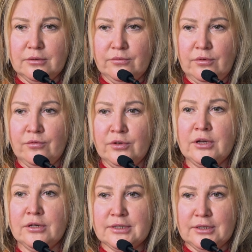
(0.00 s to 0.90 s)
в
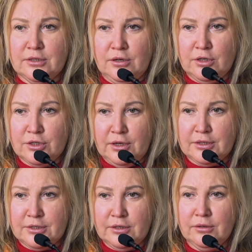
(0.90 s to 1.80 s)

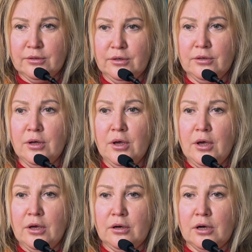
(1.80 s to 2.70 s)
ресоциализации, да,
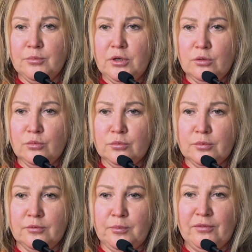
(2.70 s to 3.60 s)
как
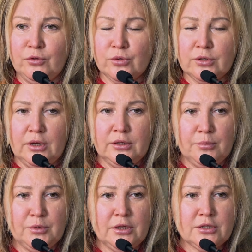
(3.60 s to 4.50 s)
минимум в повторной
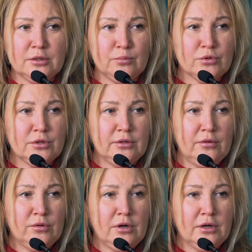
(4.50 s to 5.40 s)
адаптации после
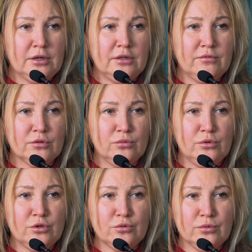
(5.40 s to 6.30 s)
того, как они
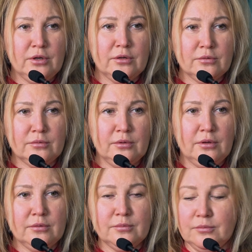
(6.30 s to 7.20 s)
вернулись сюда
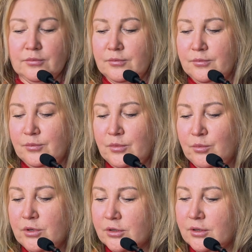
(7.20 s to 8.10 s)
на,
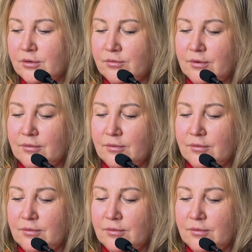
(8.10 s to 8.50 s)
мирное,